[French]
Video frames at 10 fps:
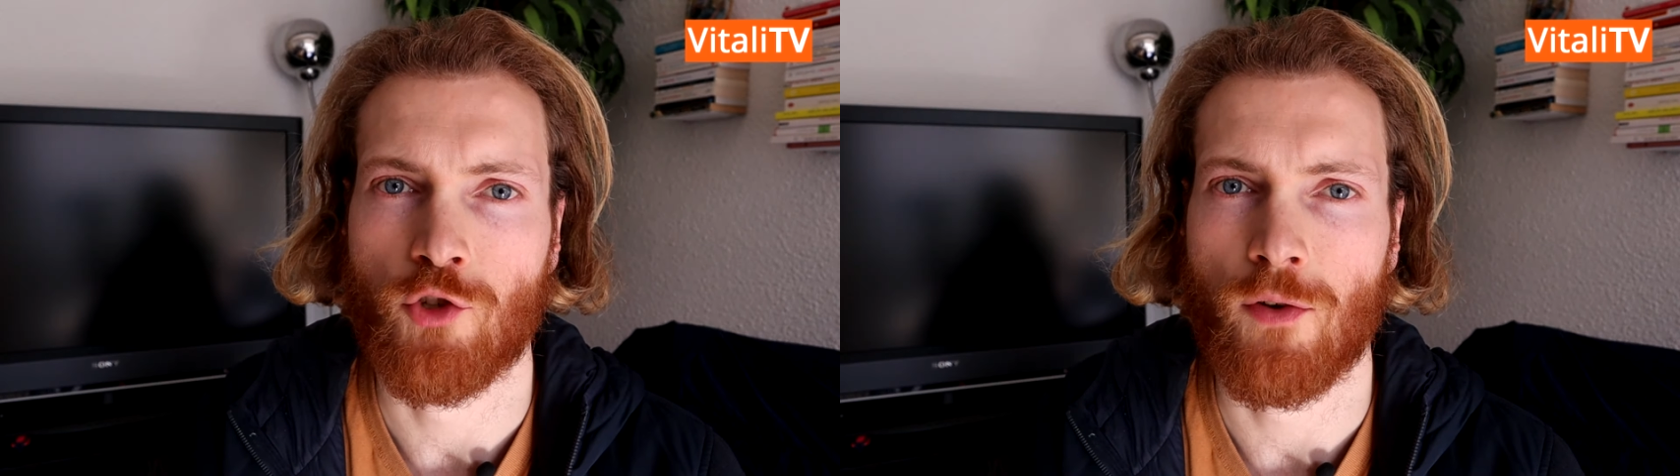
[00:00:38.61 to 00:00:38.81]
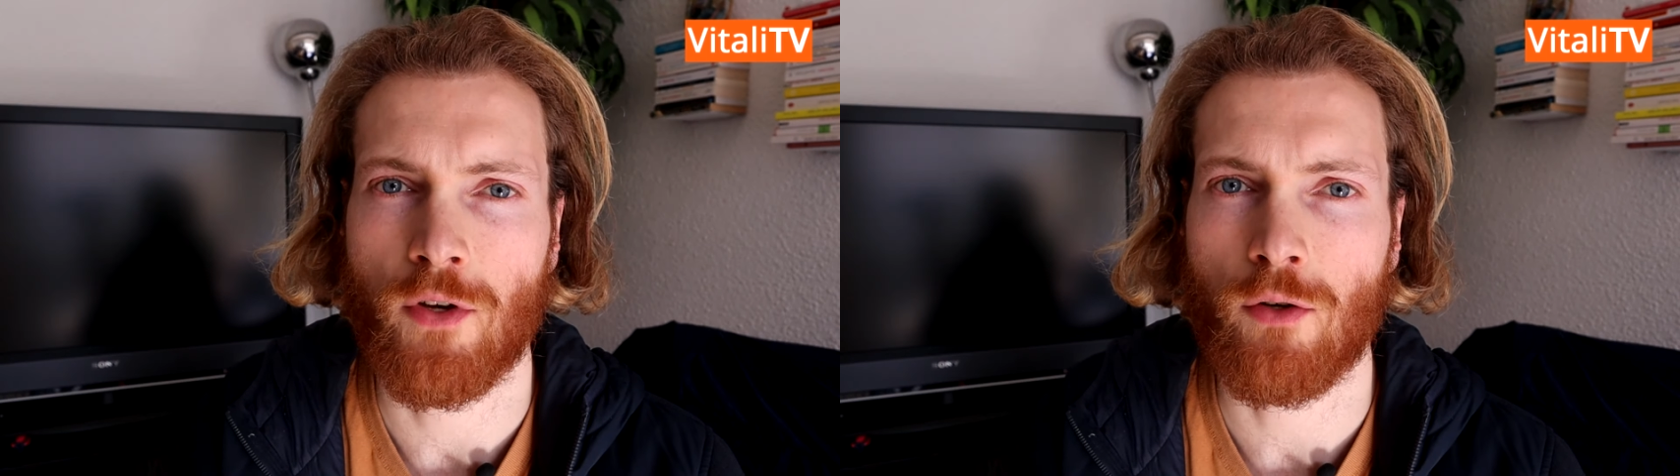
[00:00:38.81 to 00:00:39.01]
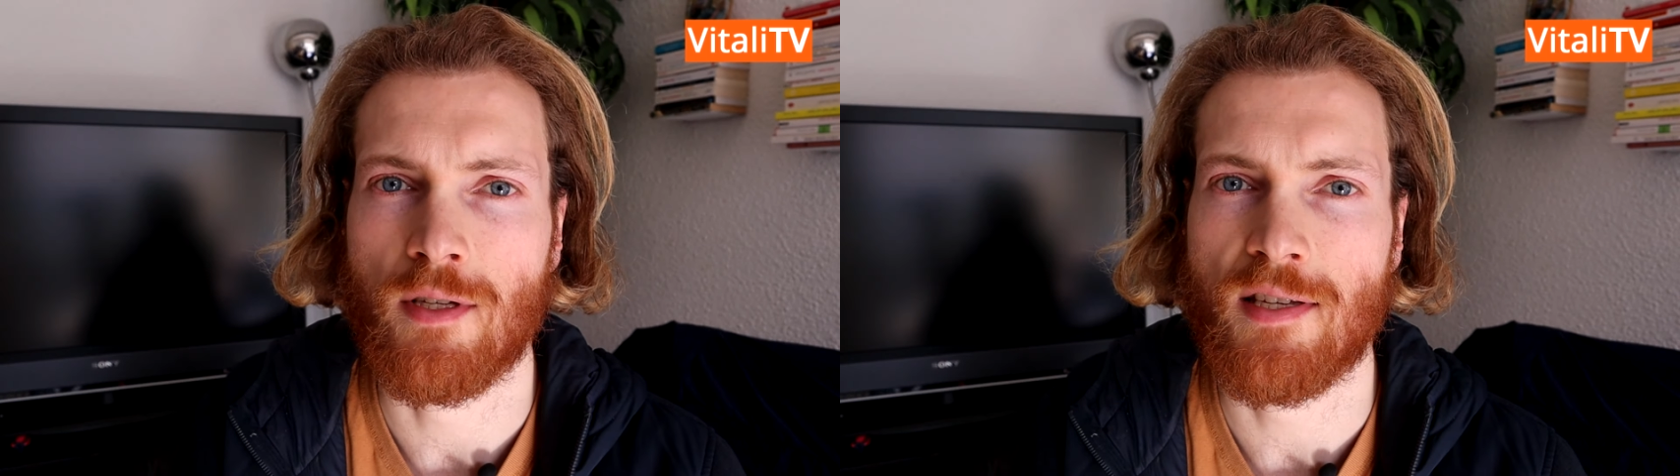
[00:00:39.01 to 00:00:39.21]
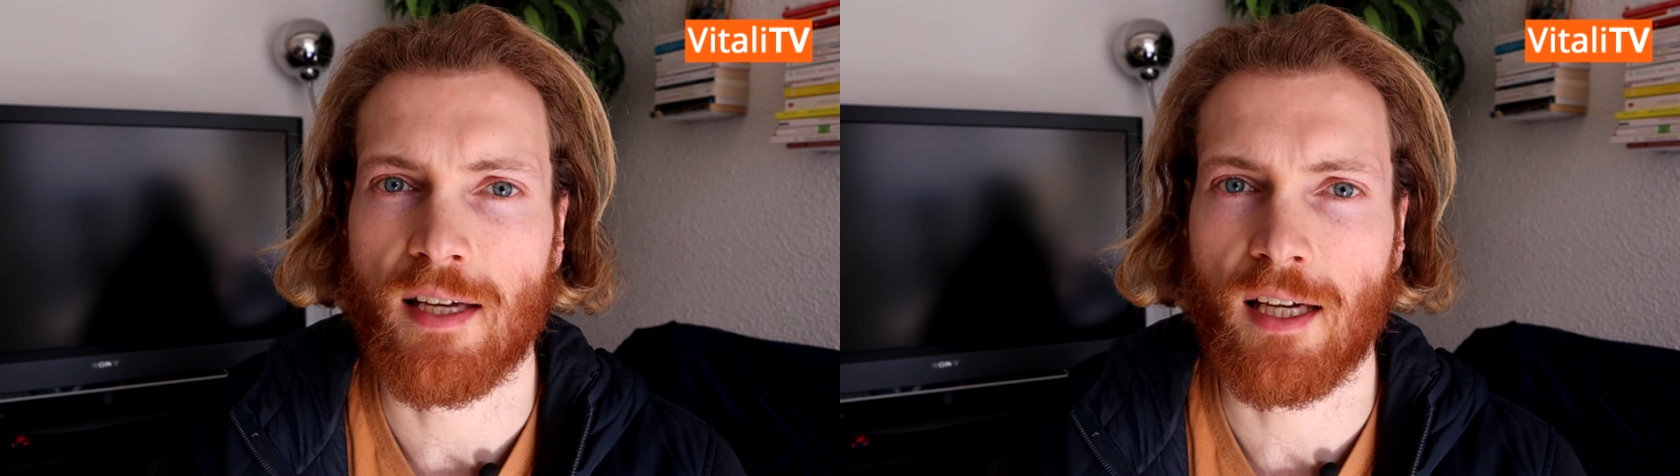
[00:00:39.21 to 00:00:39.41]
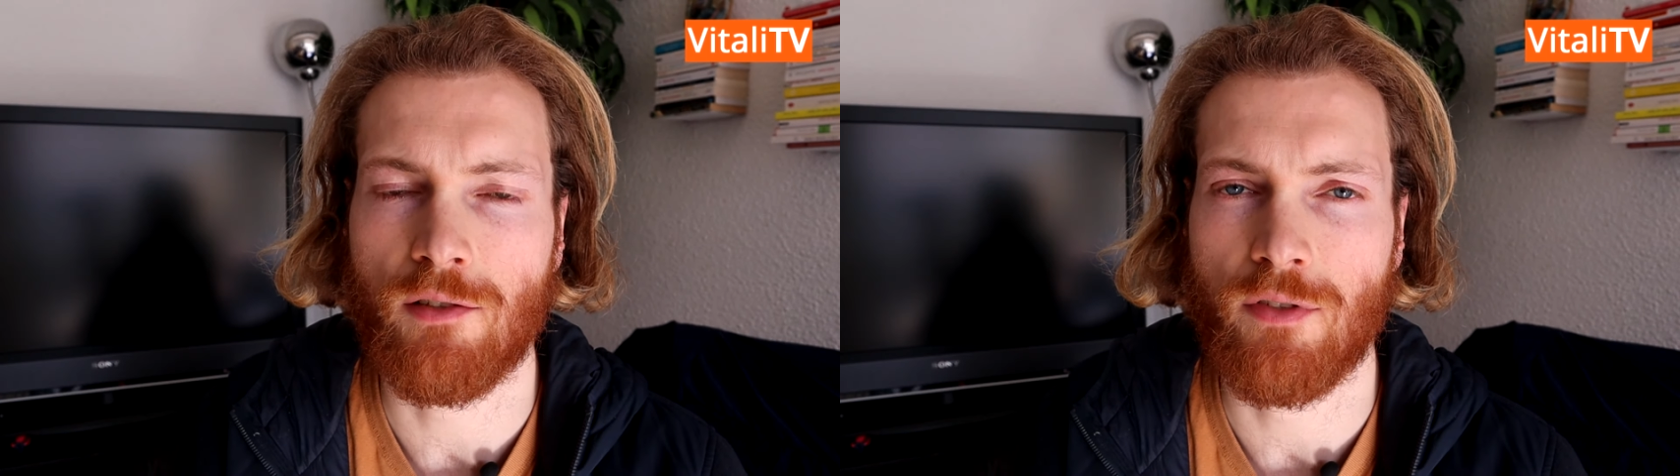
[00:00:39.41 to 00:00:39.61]
Je vais faire une
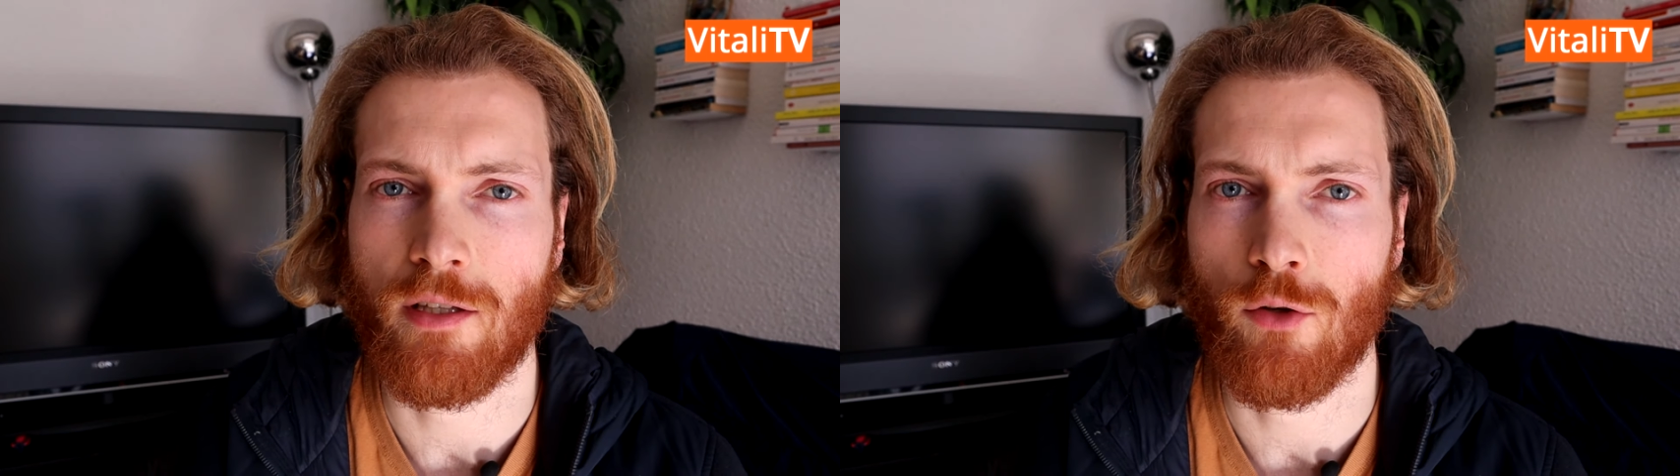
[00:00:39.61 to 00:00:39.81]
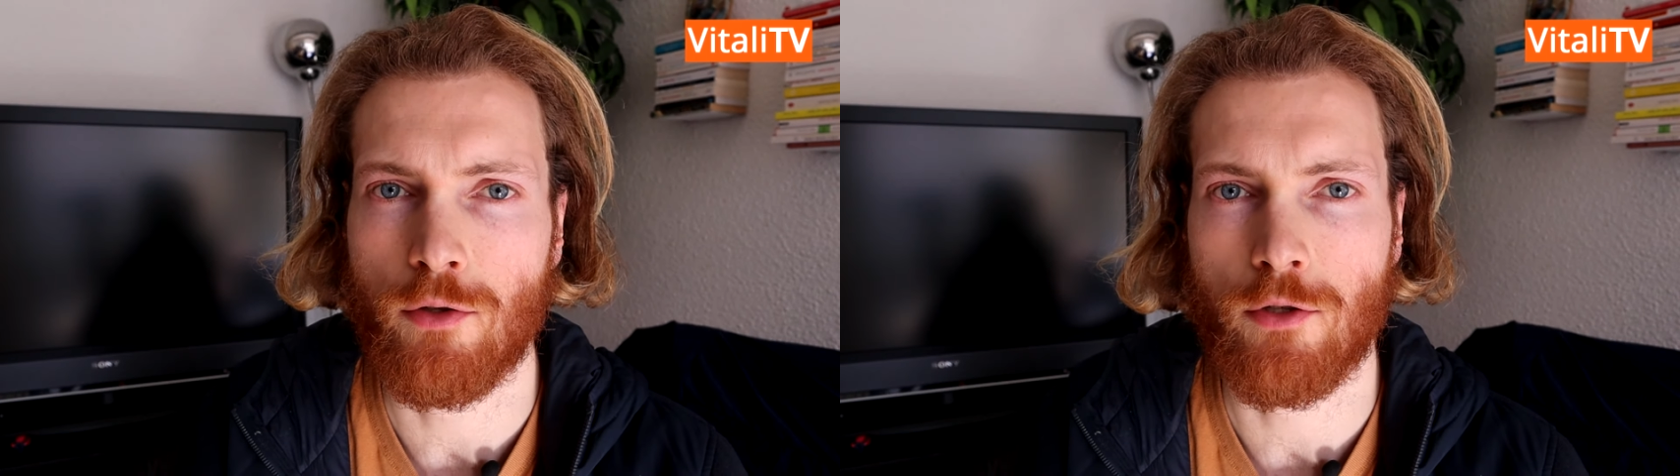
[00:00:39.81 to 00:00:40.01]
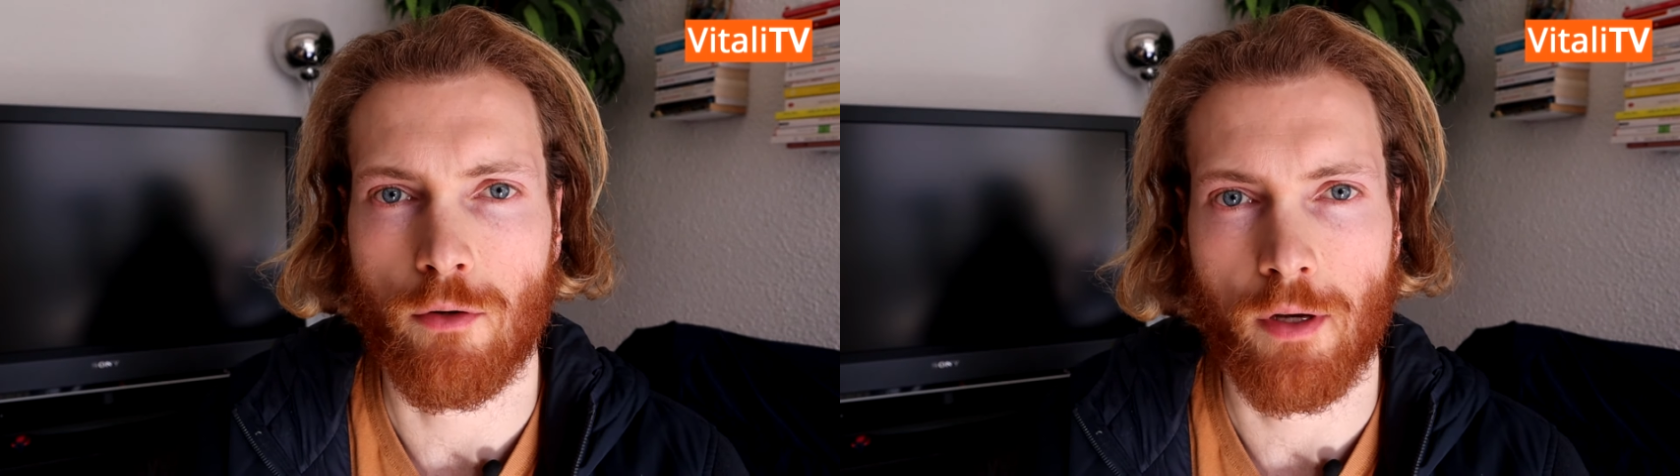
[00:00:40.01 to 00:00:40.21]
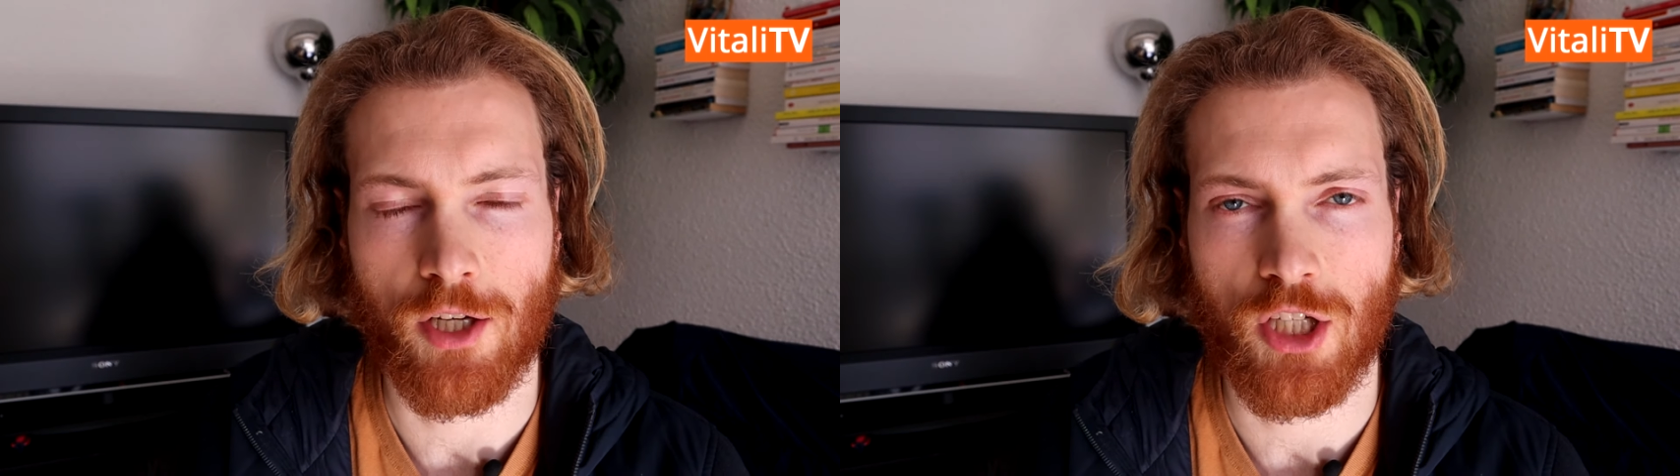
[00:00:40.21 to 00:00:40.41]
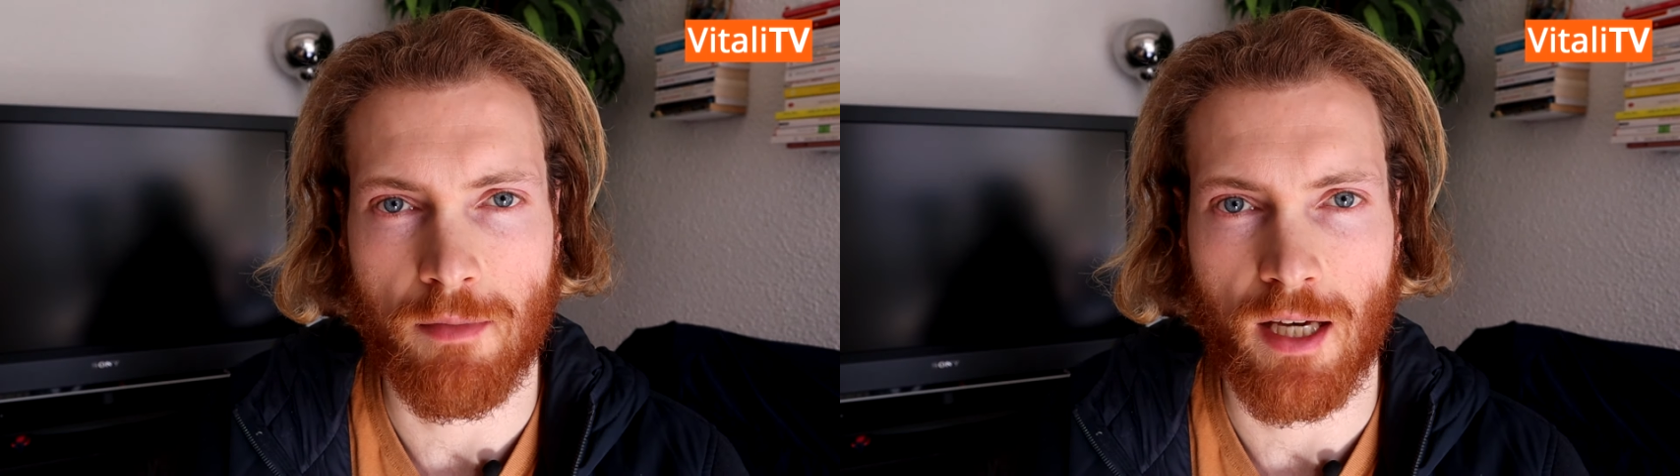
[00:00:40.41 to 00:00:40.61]
série de vidéos sur le
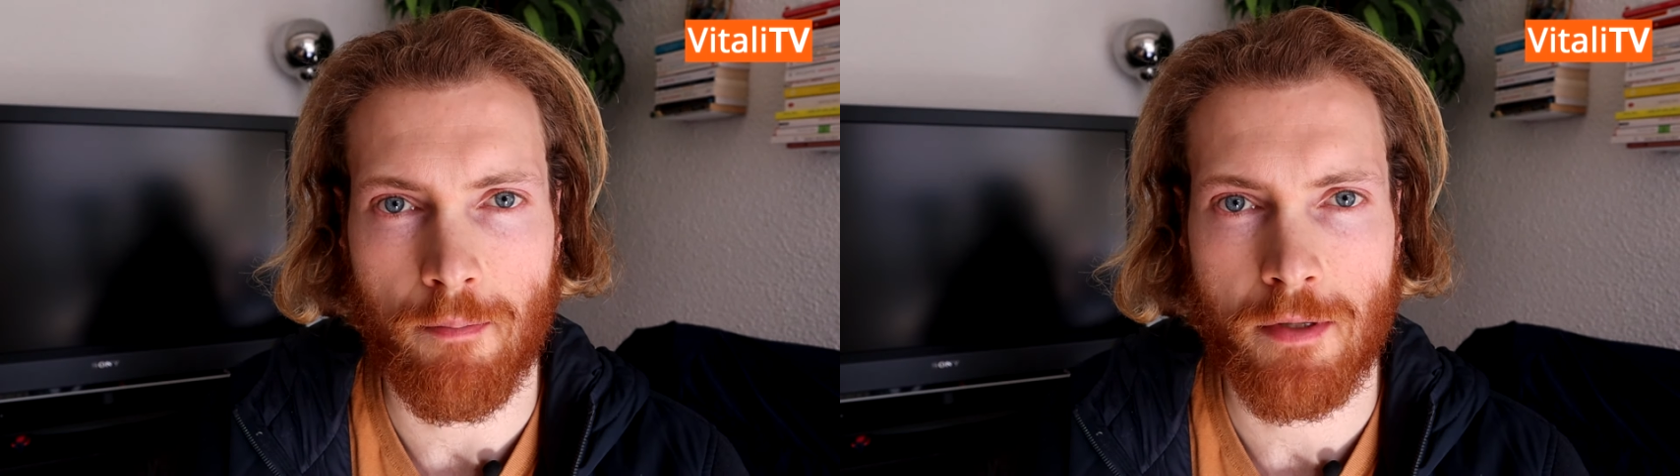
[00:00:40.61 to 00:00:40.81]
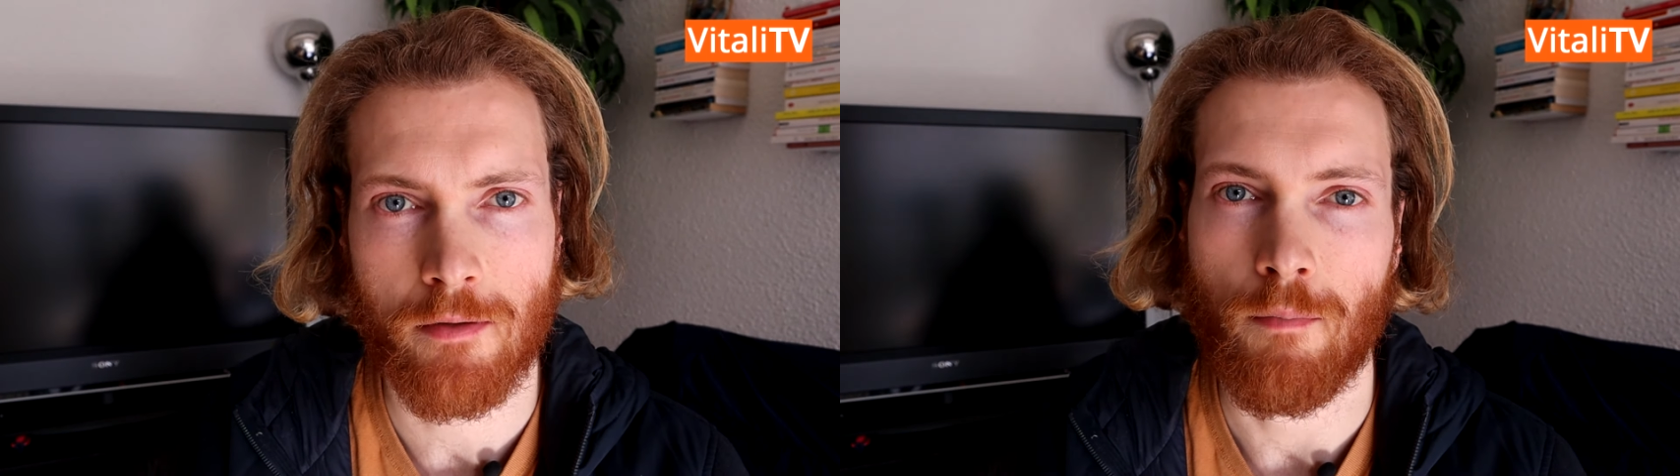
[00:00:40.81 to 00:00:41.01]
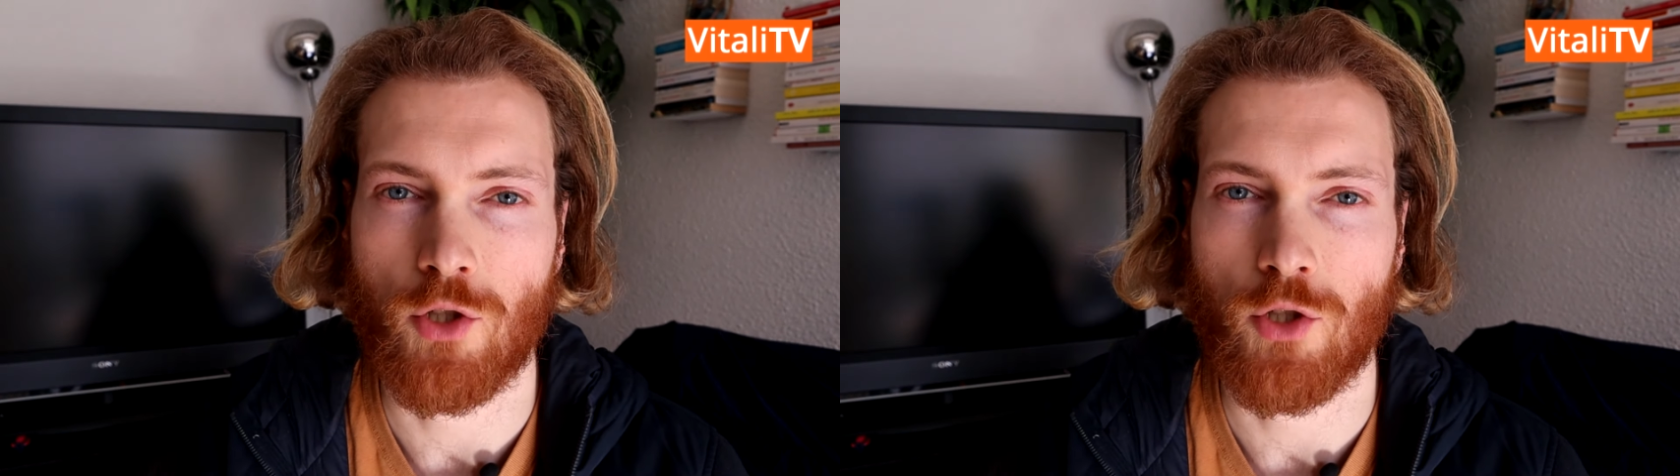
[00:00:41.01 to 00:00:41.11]
régime GAPS,